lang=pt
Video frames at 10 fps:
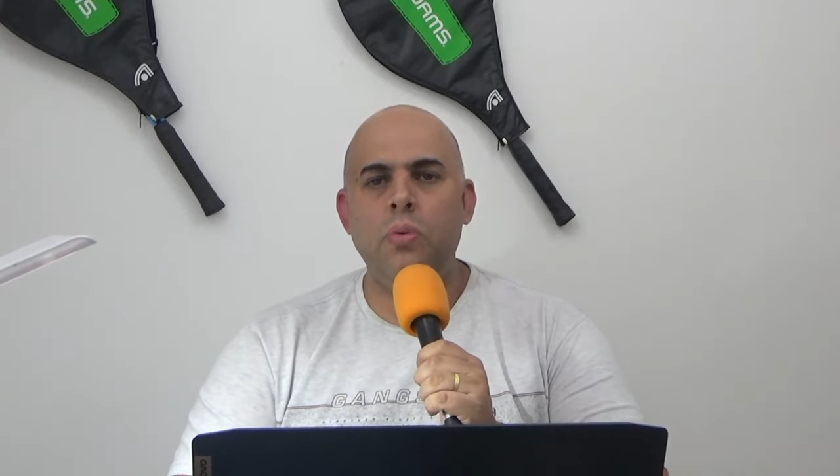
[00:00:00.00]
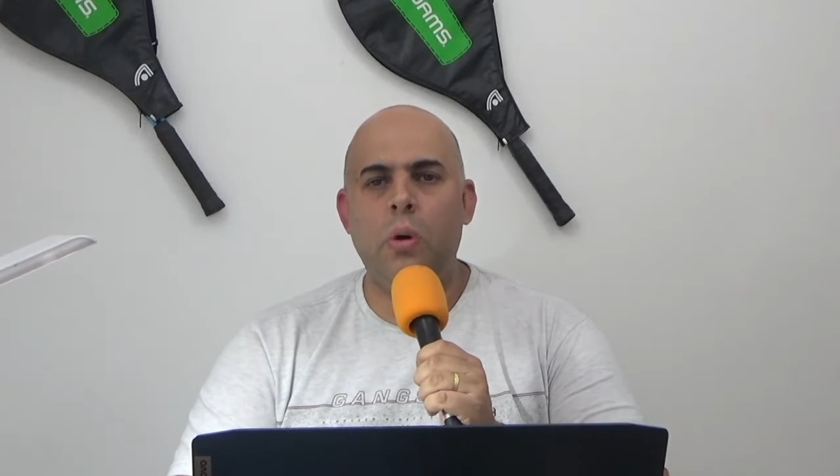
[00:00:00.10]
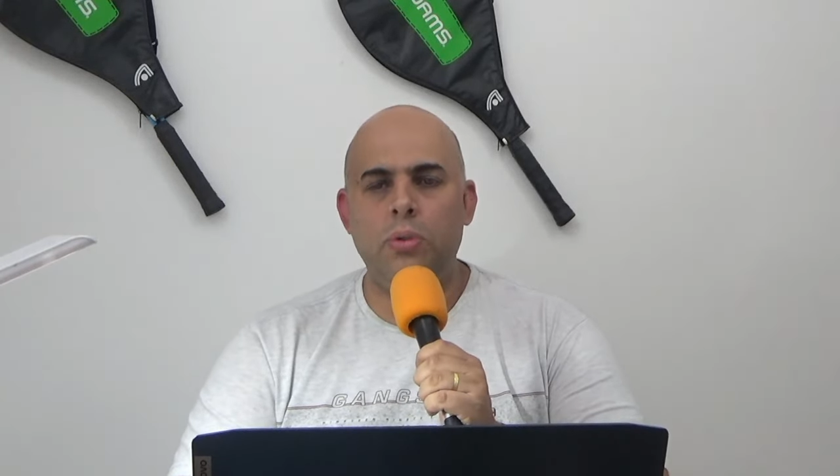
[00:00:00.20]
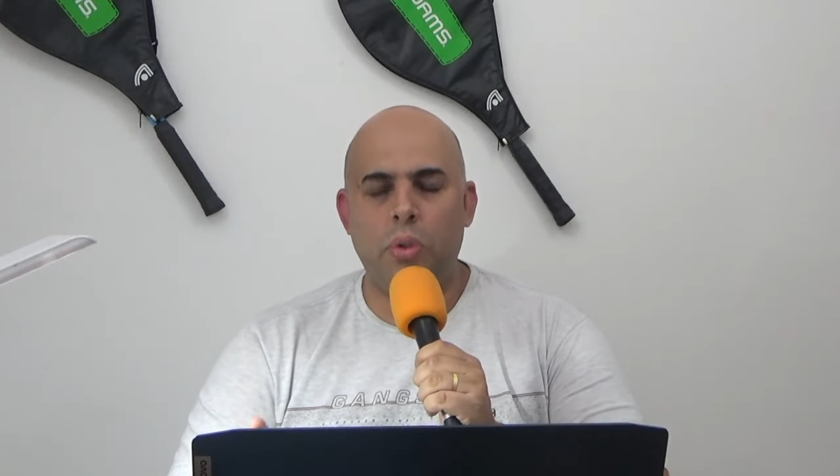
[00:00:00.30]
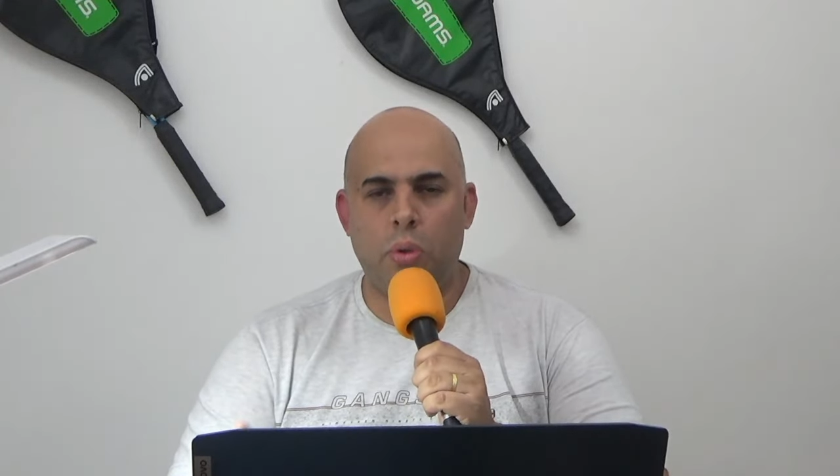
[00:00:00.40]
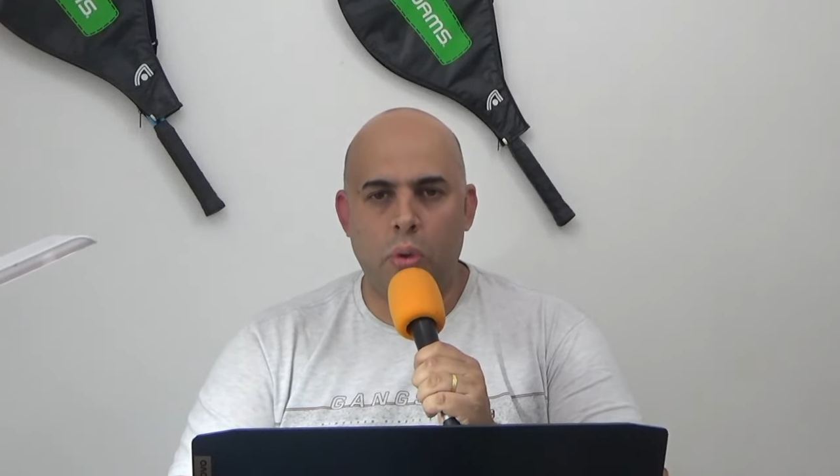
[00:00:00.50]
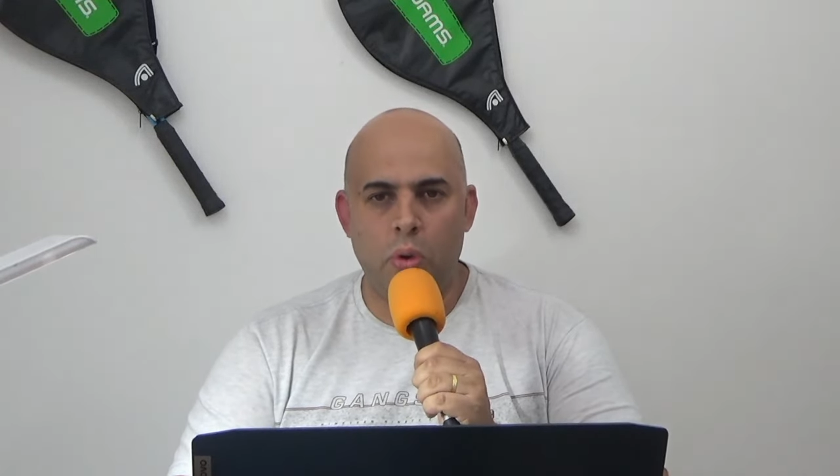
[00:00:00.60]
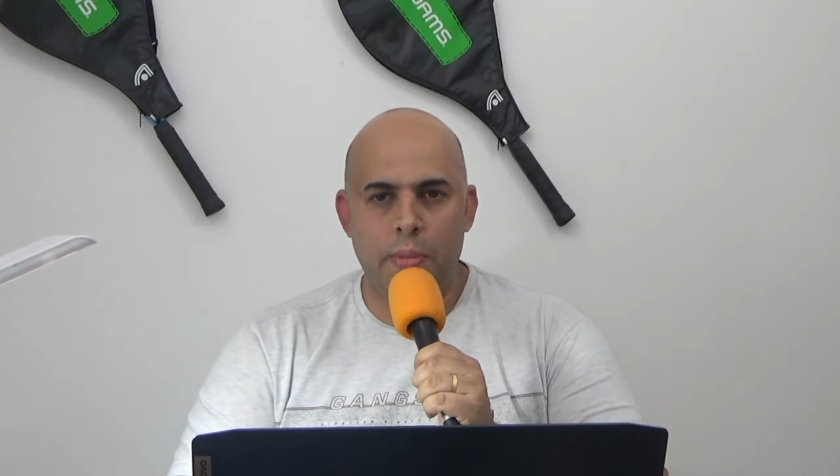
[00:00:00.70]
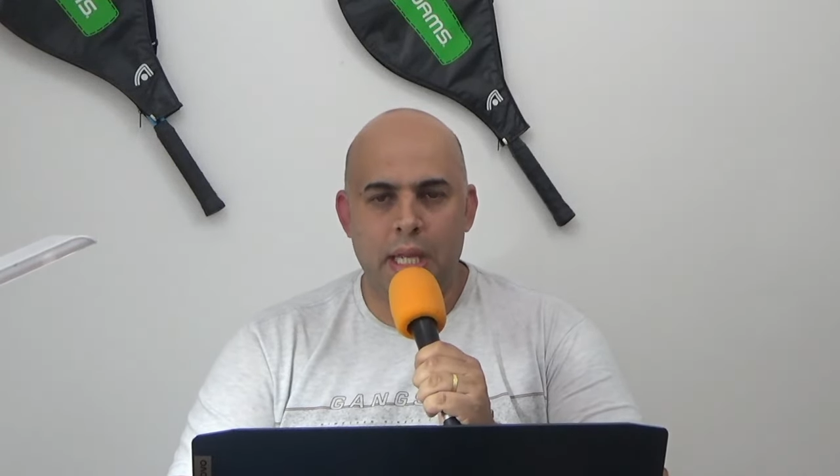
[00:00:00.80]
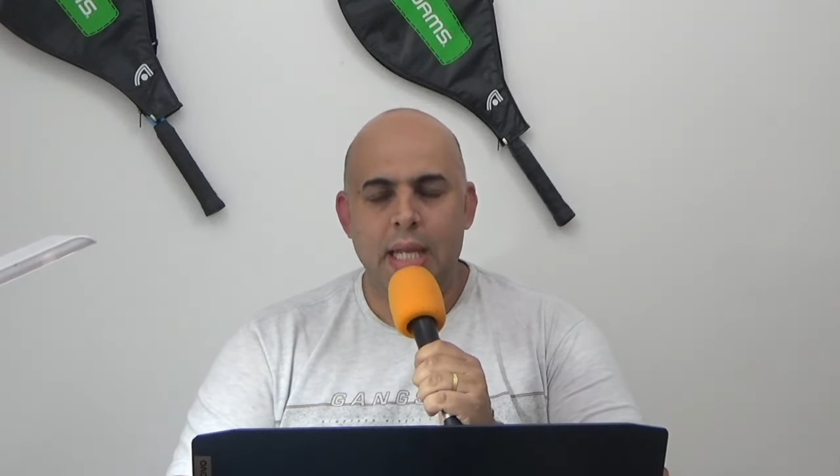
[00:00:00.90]
outro
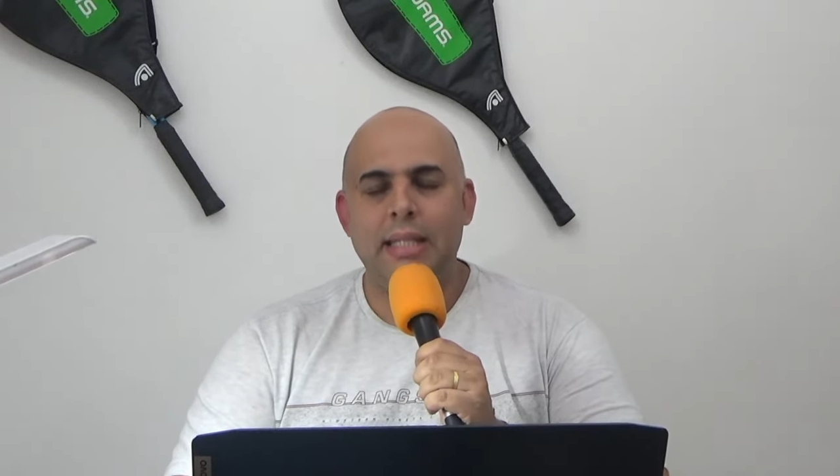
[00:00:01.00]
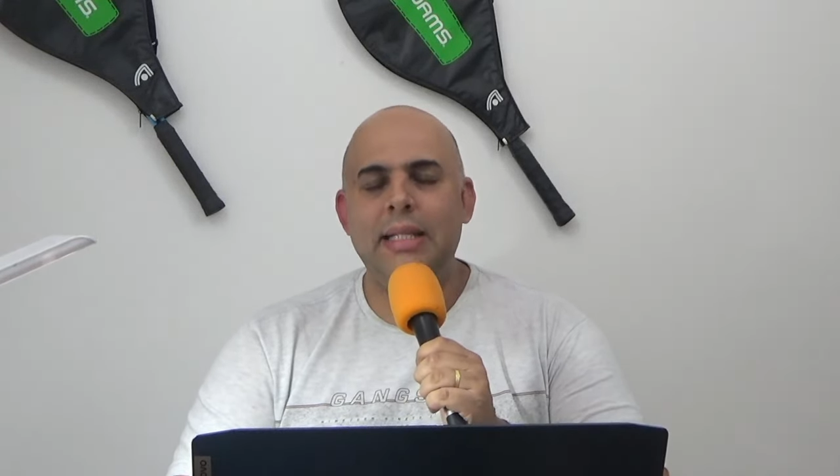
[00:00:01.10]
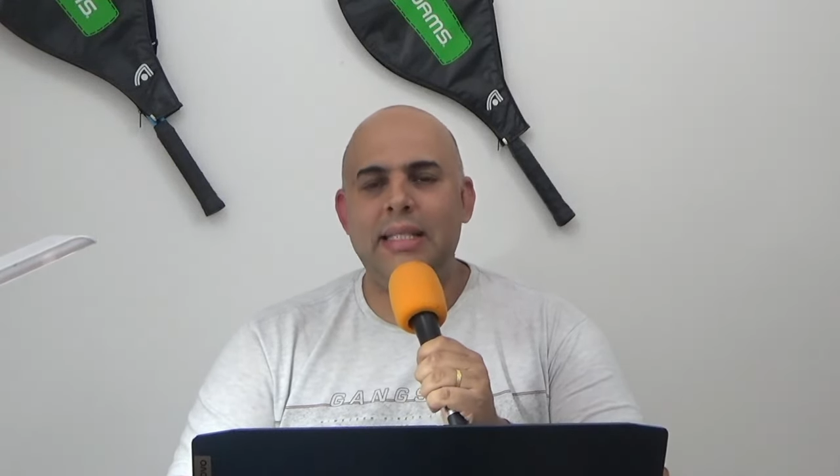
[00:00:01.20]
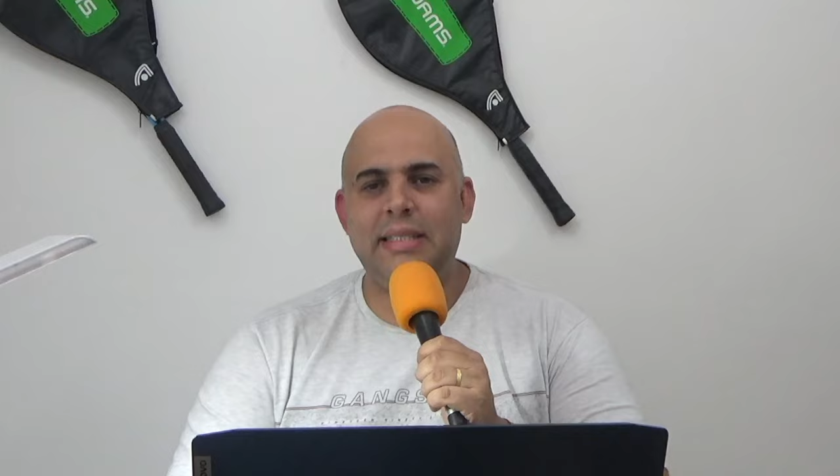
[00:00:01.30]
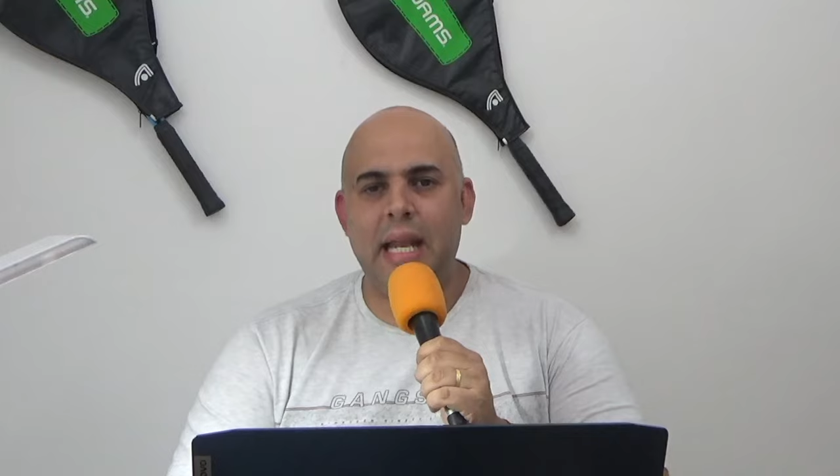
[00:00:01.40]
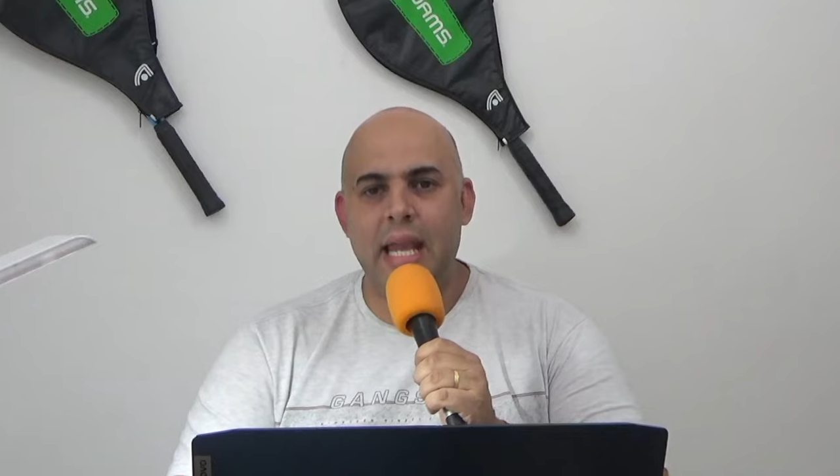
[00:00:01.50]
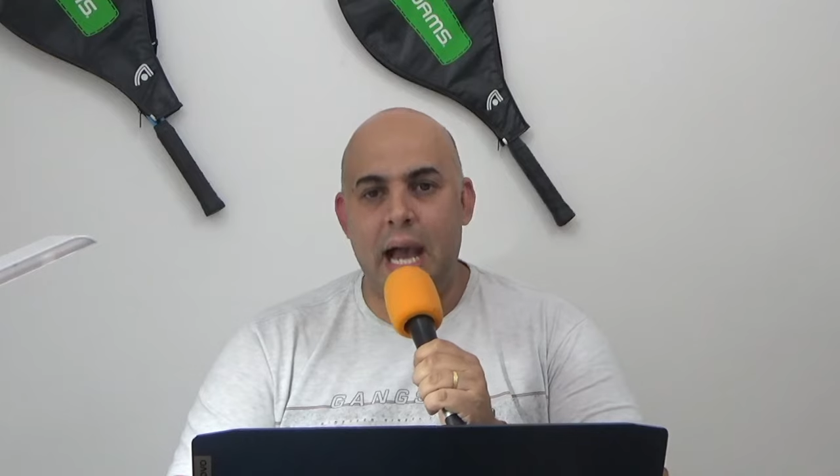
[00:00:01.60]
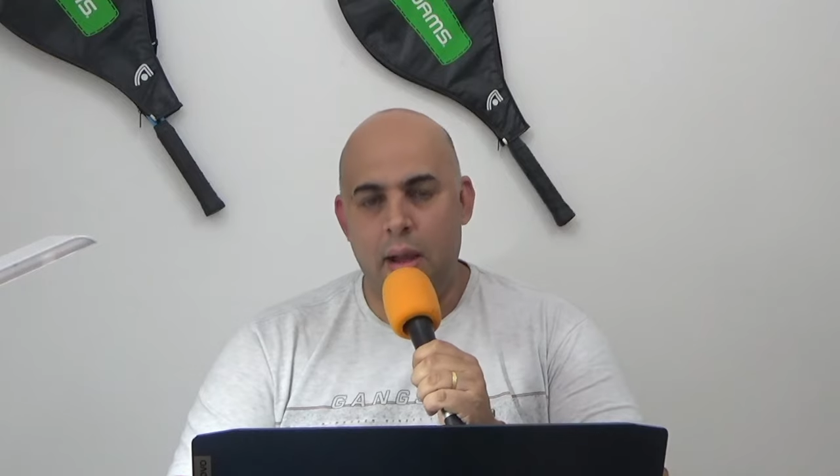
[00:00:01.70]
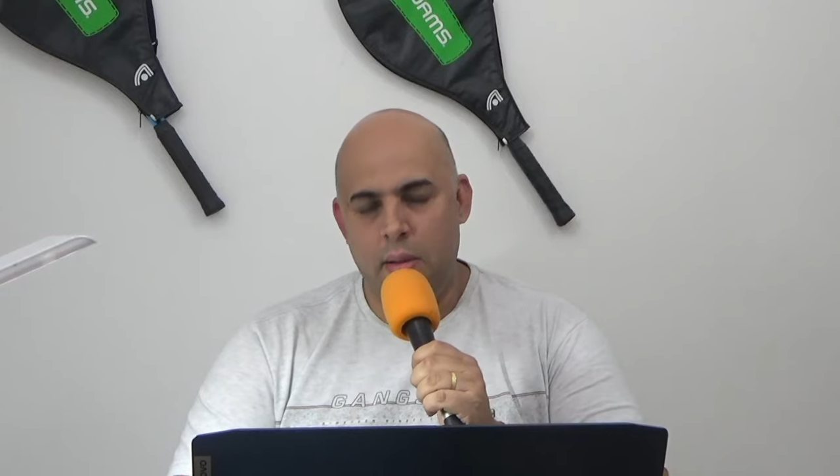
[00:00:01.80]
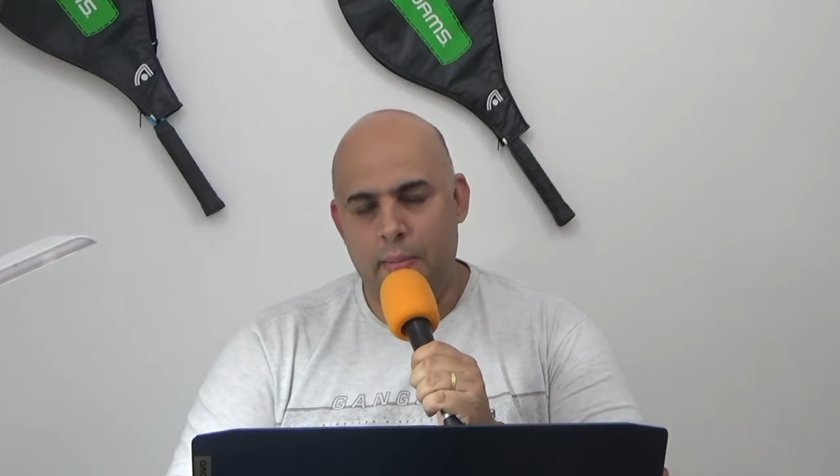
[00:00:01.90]
clube da Série A.